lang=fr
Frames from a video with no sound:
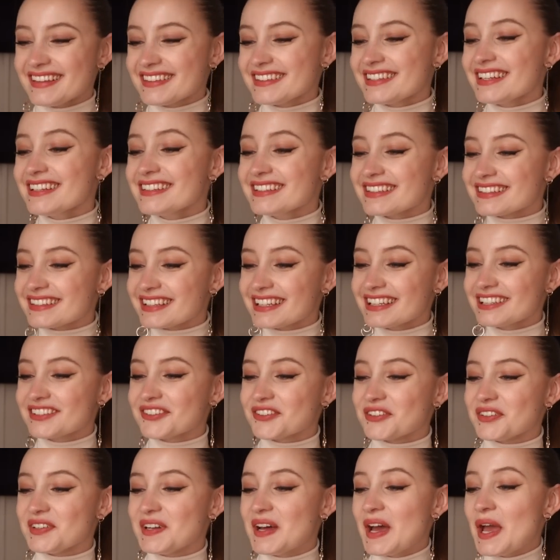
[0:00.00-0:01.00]
Ça, c'est très
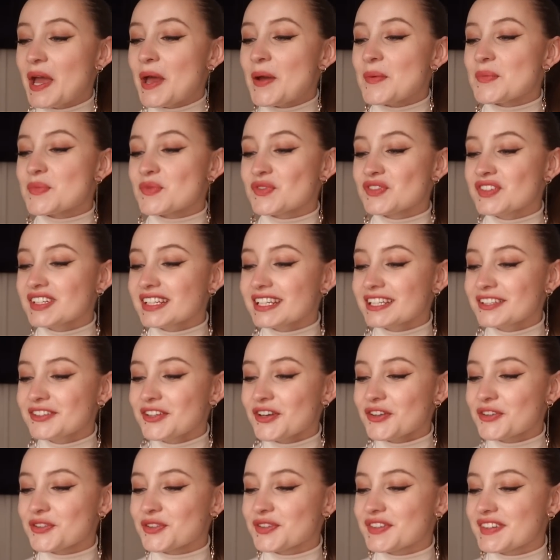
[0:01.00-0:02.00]
drôle. Mon
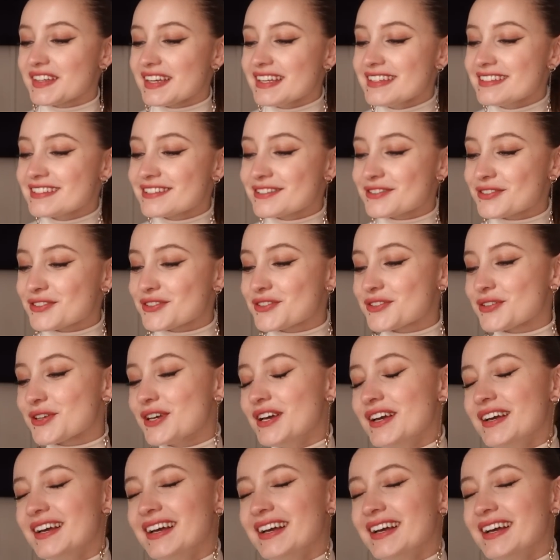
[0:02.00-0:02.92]
directeur de thèse, c'est...